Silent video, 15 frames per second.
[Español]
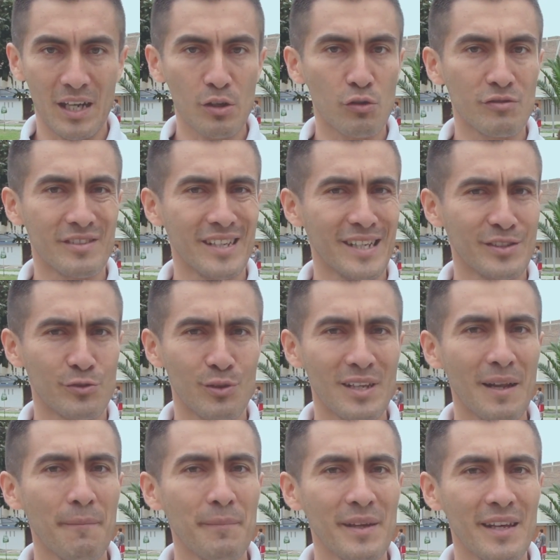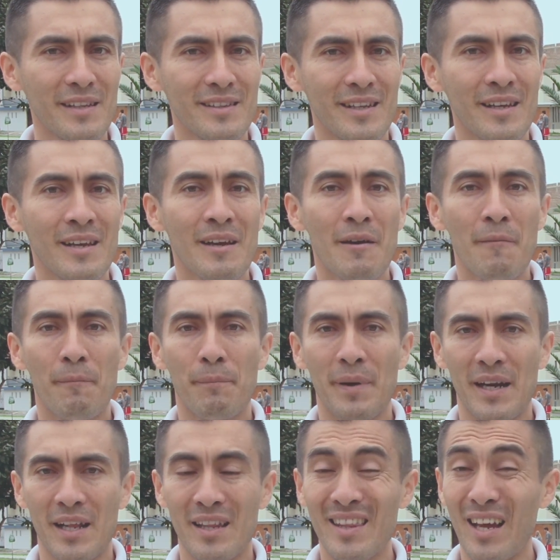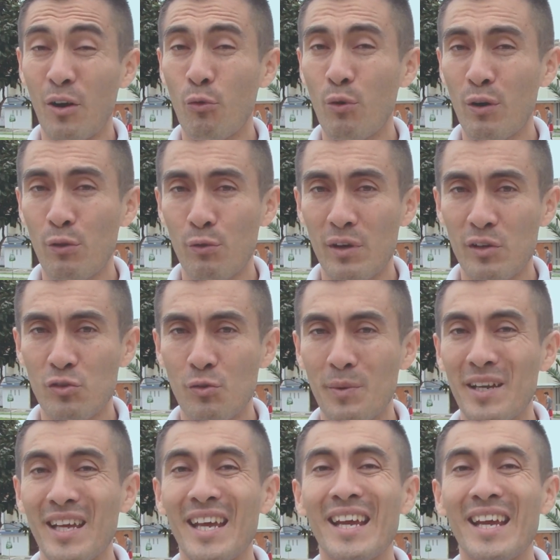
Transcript: el contexto, el ambiente, para de acuerdo a eso ver